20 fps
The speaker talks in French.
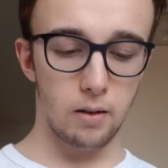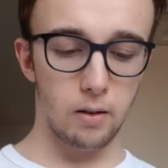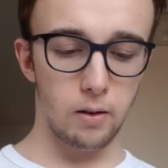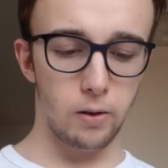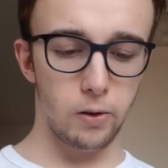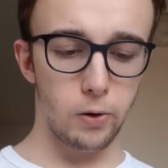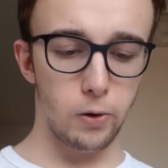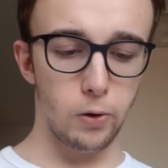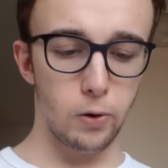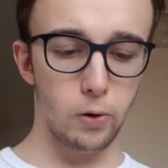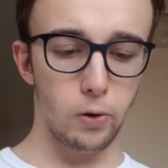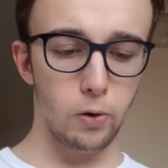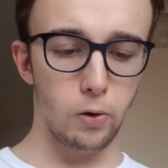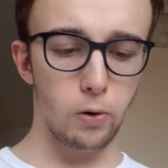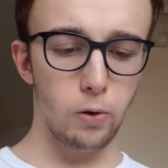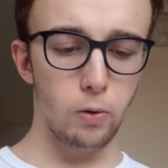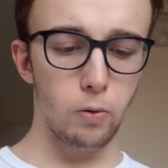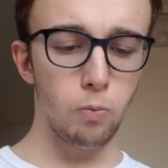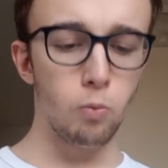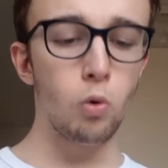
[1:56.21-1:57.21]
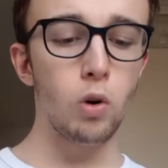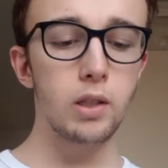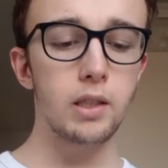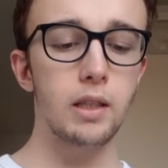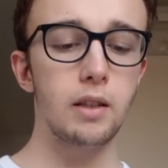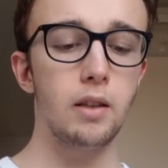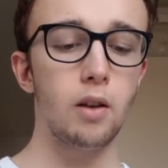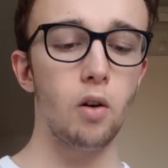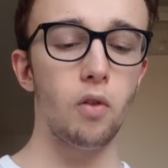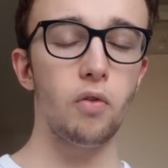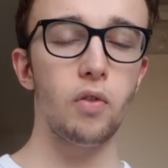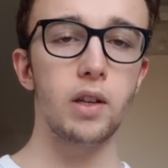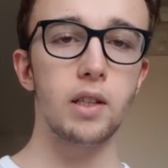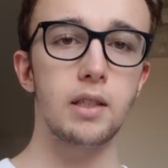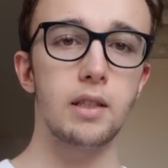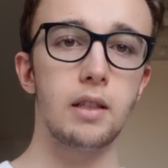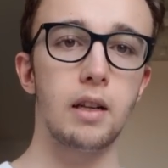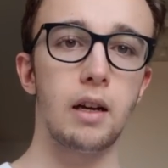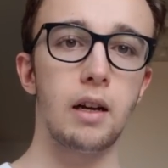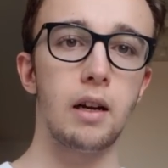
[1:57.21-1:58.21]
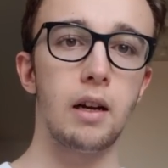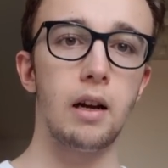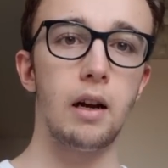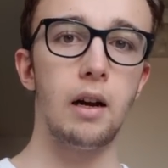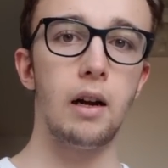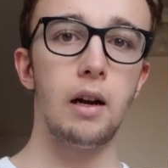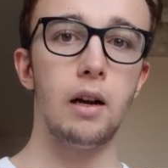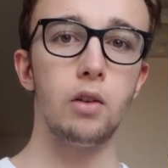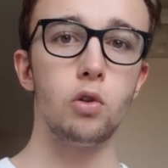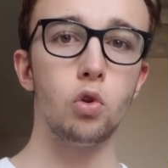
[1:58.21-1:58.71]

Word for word: Euh, moi c'était en face d'un